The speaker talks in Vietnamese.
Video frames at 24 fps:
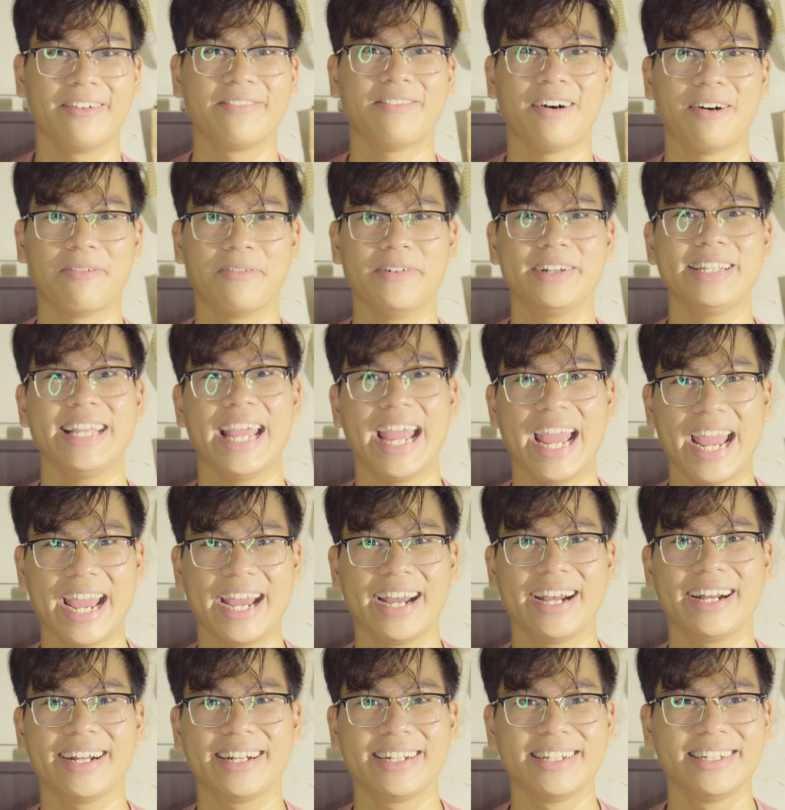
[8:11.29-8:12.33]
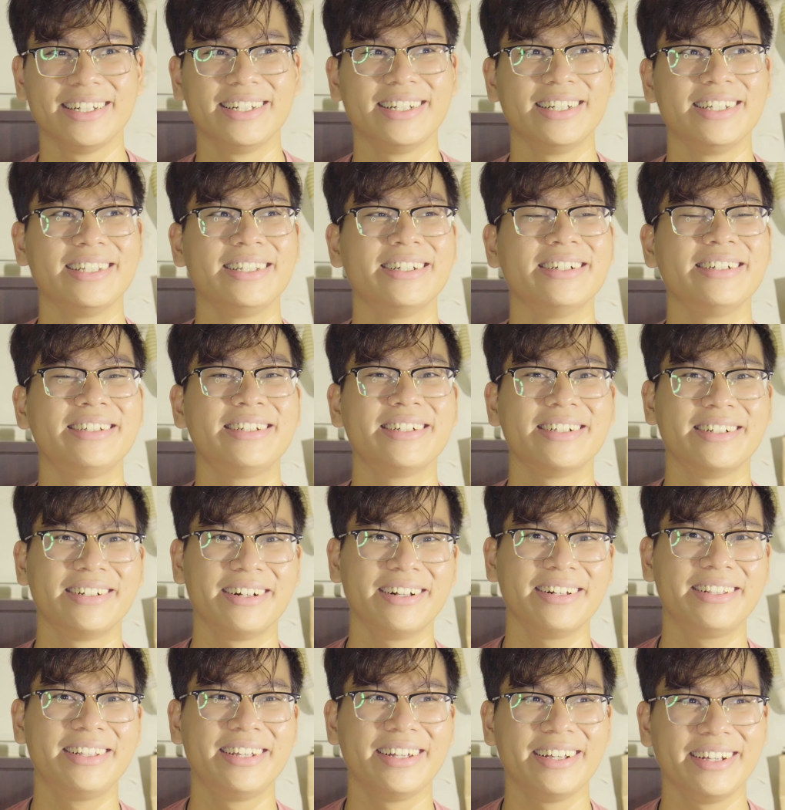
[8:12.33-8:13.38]
phòng ở nhà á, chưa
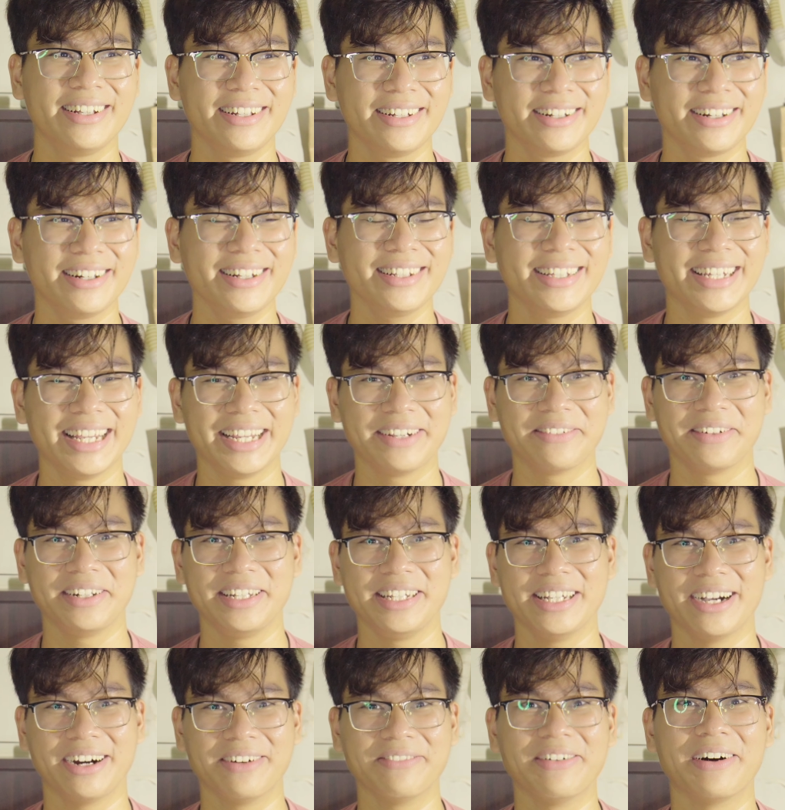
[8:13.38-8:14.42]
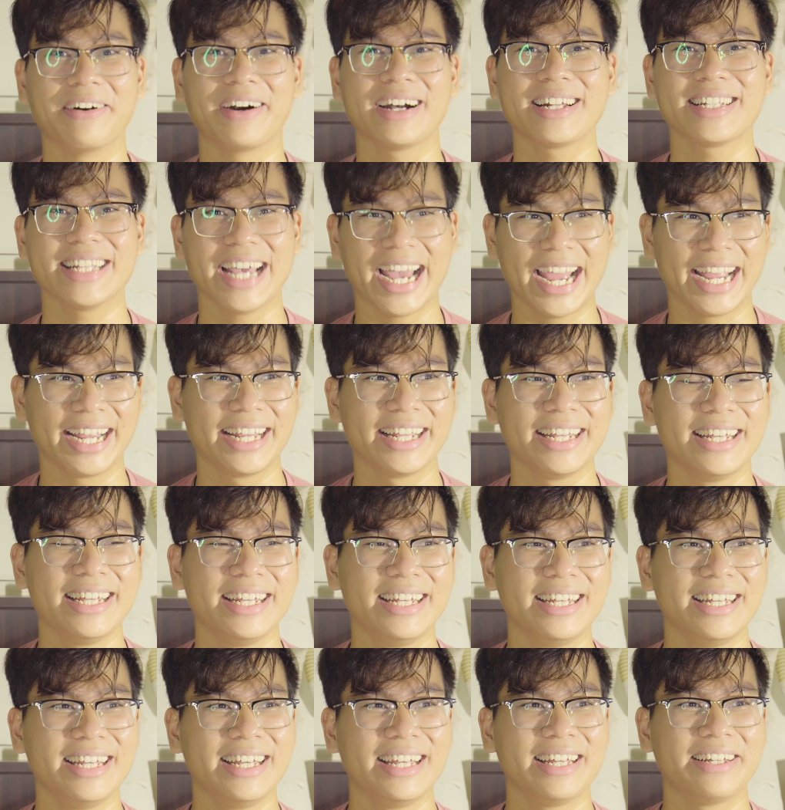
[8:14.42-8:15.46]
nói chuyện mà đi dọn phòng khách sạn.
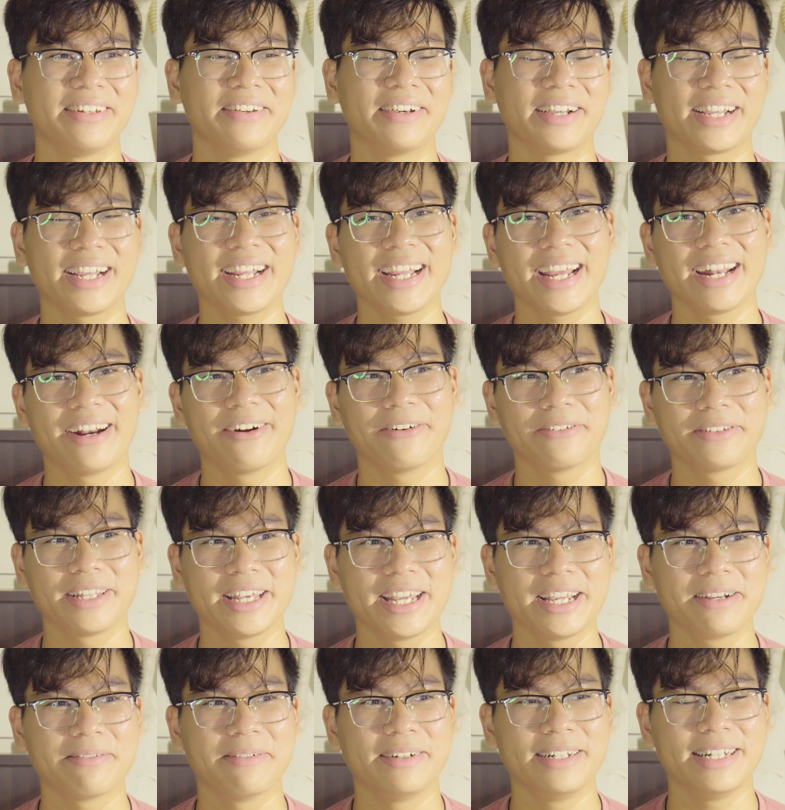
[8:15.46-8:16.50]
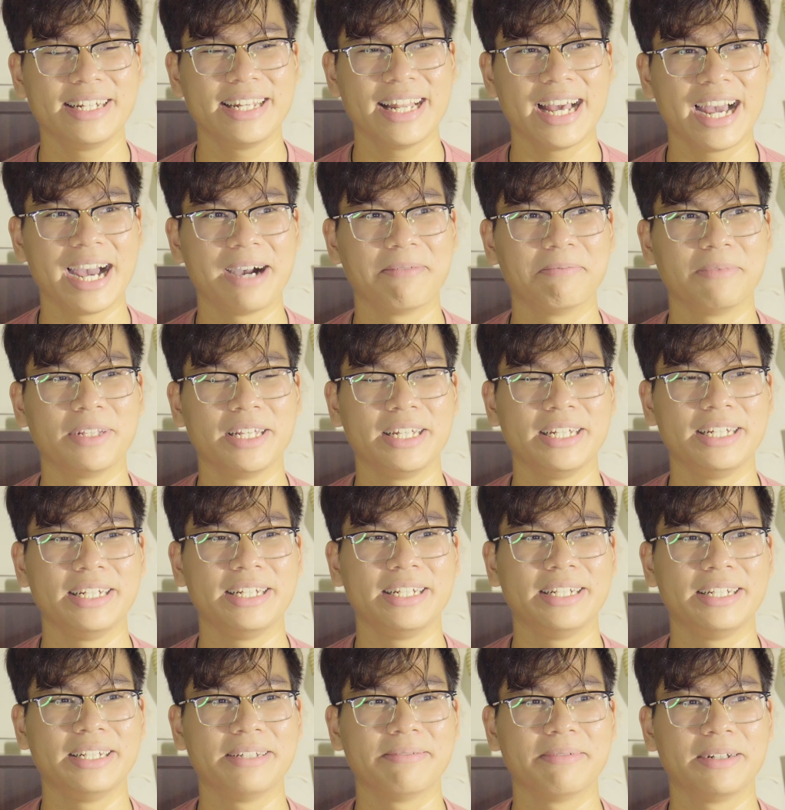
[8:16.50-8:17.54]
Rồi cái ngày đầu tiên mà đi làm thì
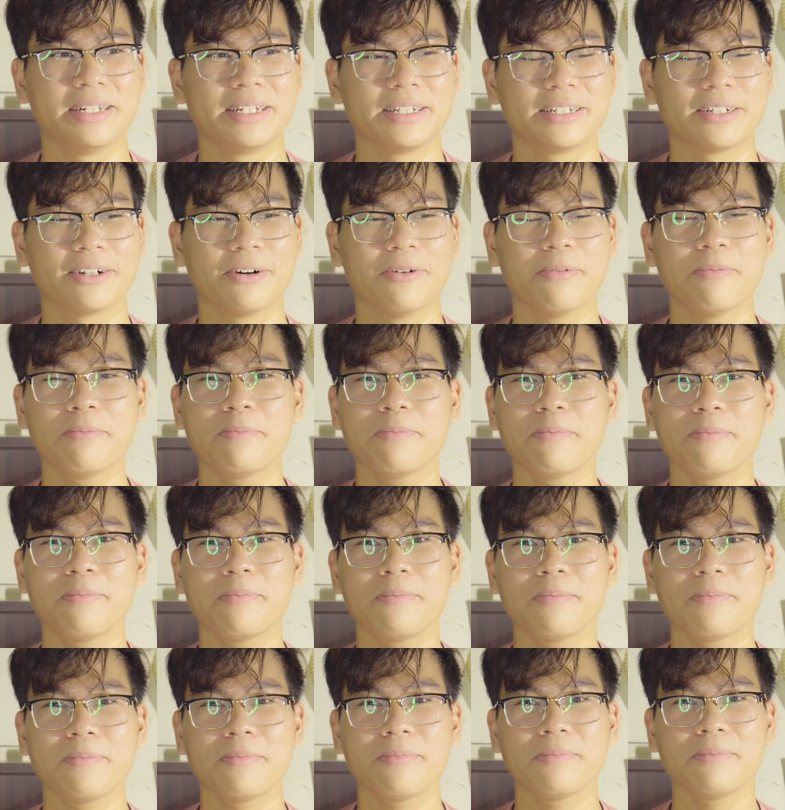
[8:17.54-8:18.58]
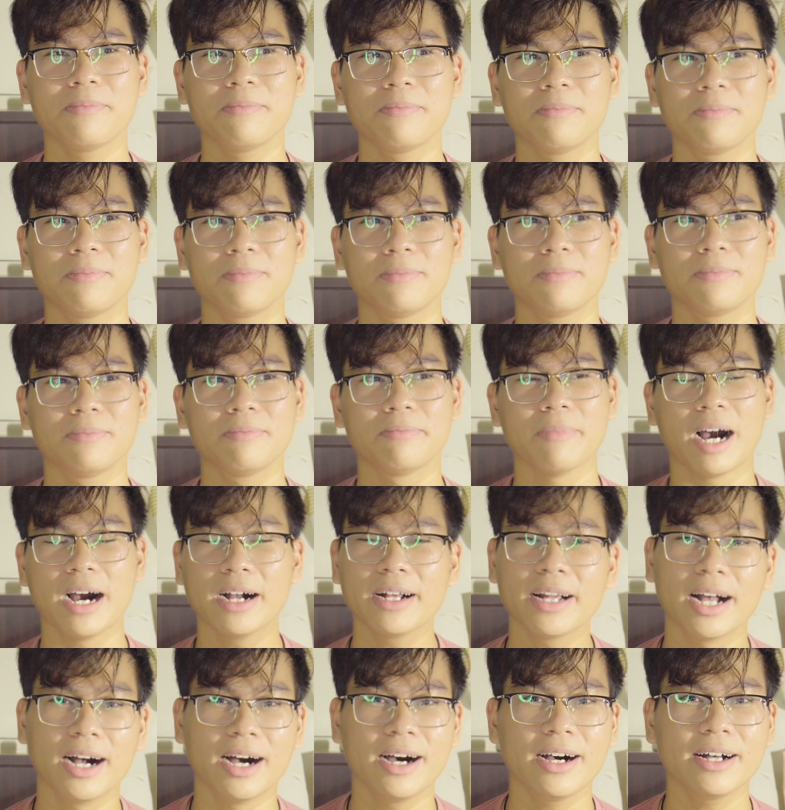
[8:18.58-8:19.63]
mình cũng
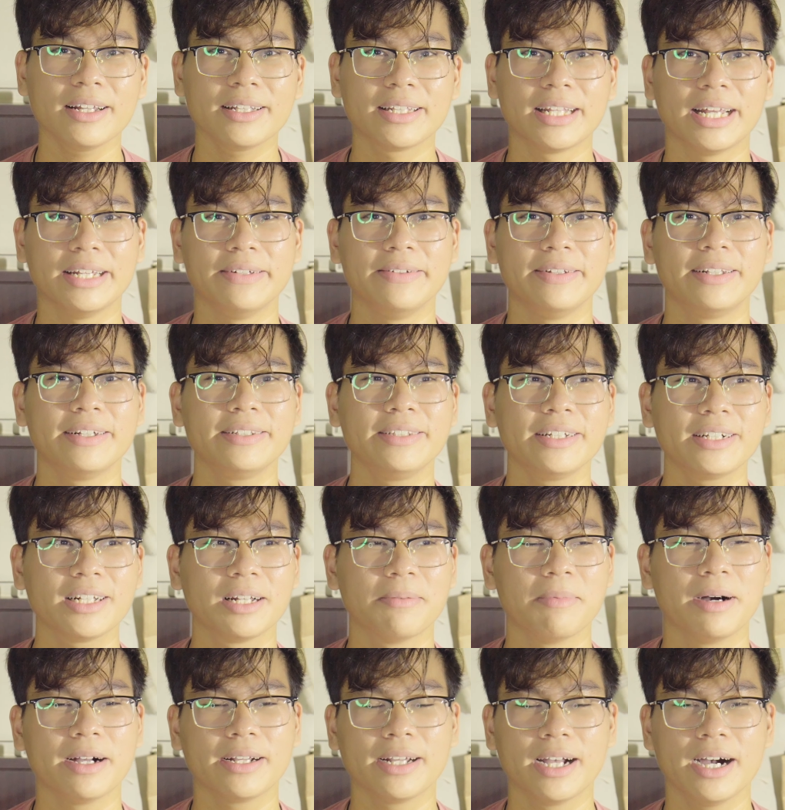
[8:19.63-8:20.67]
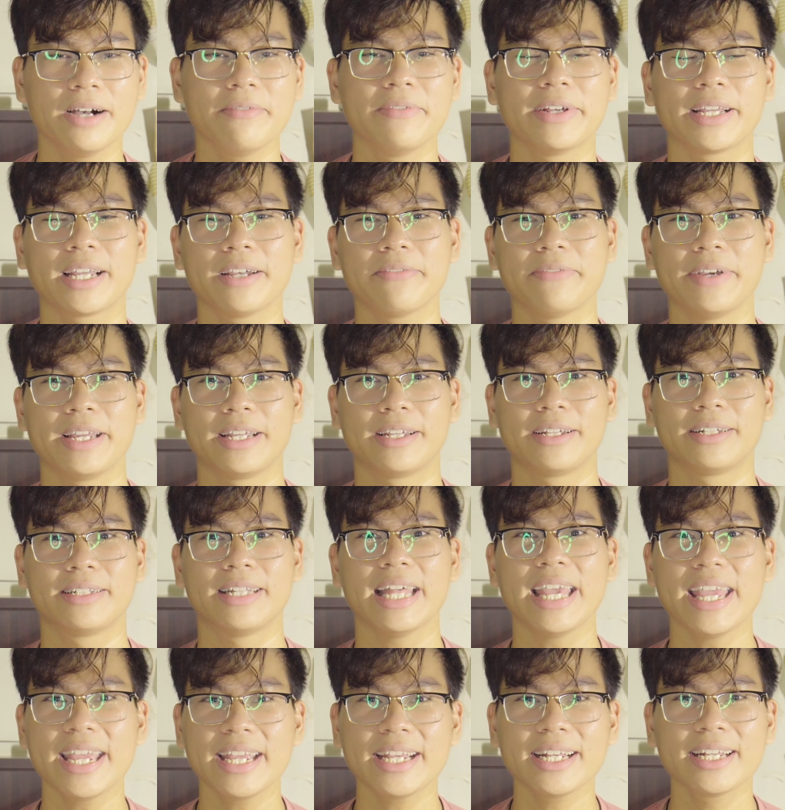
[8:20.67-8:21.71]
bỡ ngỡ, tại vì thứ nhất là bỡ ngỡ về cái việc
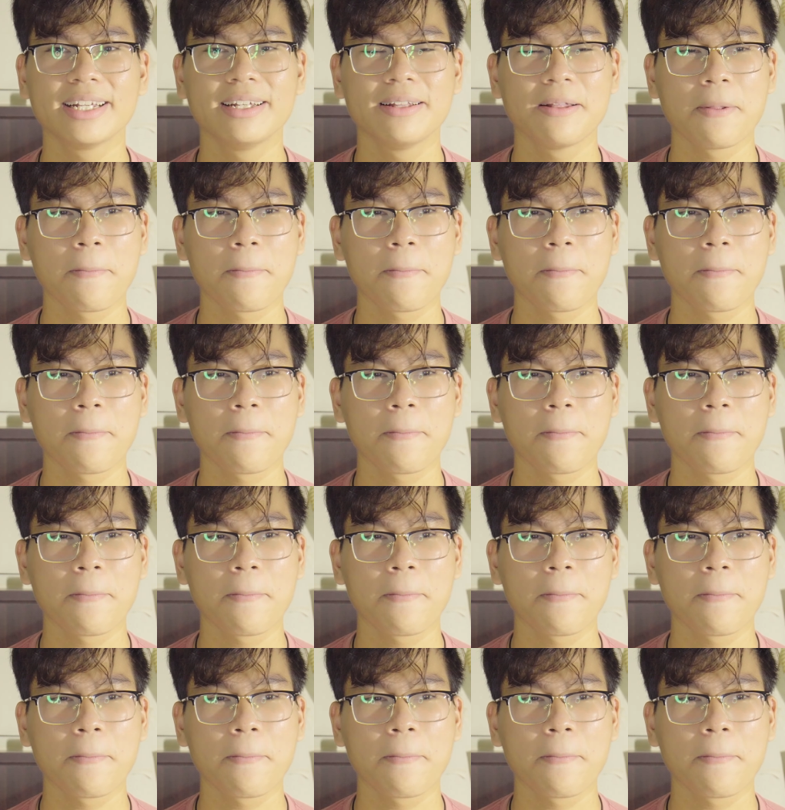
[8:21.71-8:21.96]
tiếng.